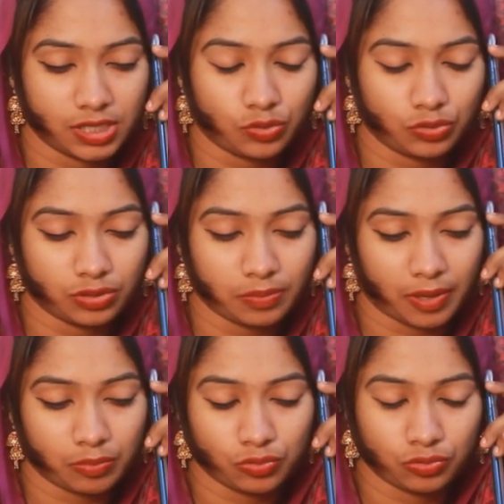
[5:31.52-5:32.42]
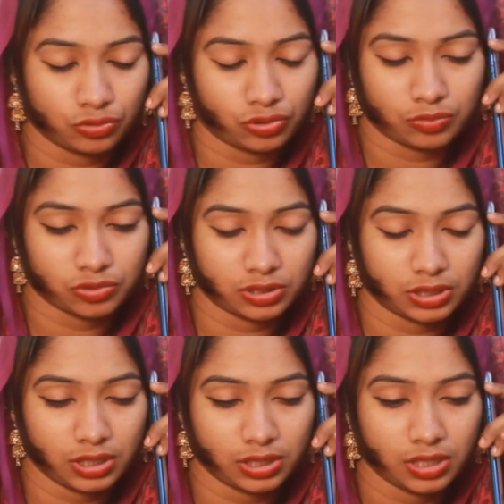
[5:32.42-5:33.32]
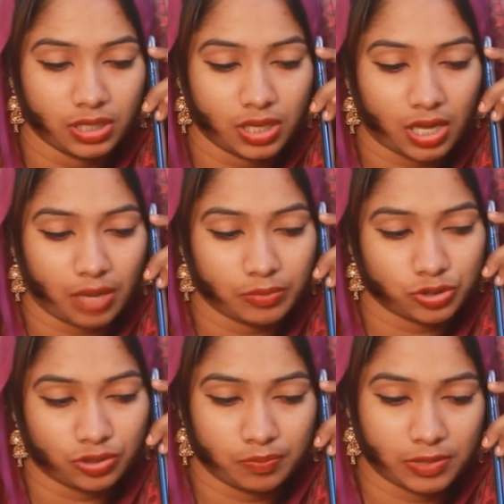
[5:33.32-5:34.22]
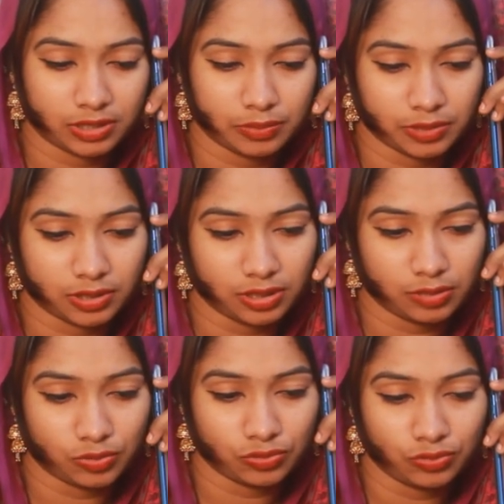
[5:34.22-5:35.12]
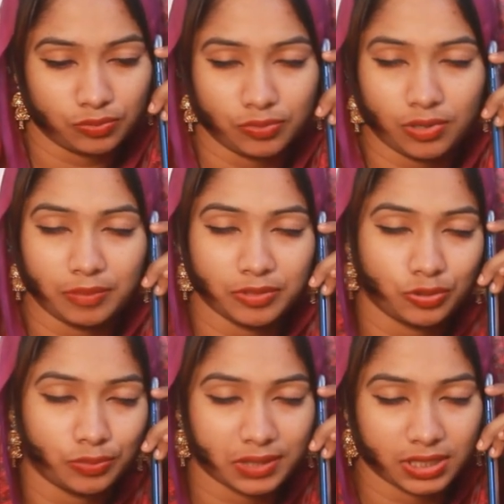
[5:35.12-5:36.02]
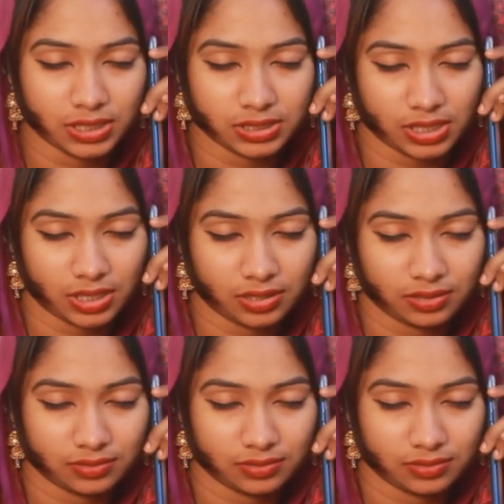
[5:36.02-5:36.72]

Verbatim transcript: ই করতে পারবো কোনো সমস্যা নাই আমি সব মাথা পেতে নিব তবুও আমি তোমাকেই চাই